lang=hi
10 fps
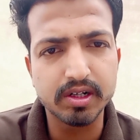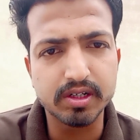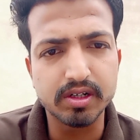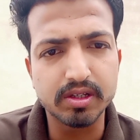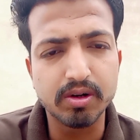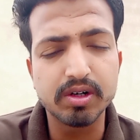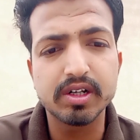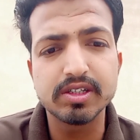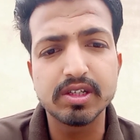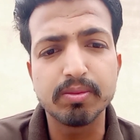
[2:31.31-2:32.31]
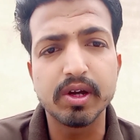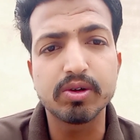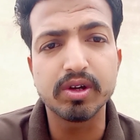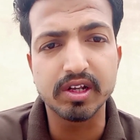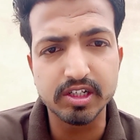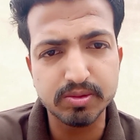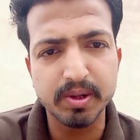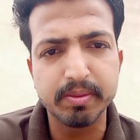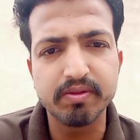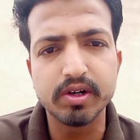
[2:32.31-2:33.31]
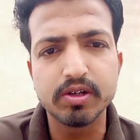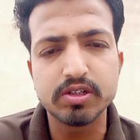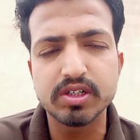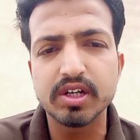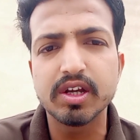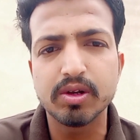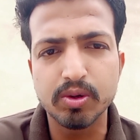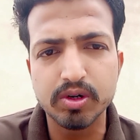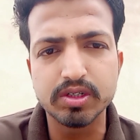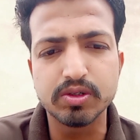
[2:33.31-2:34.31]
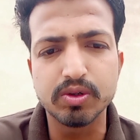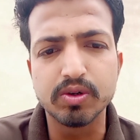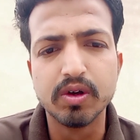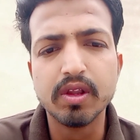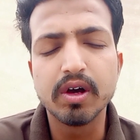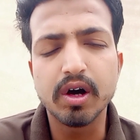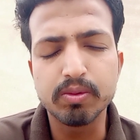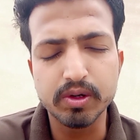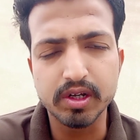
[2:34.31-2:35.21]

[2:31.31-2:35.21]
वर्ल्ड की बात करता हूँ अगर किसी भाई को इंग्लिश में भी वीडियो चाहिए नो इशू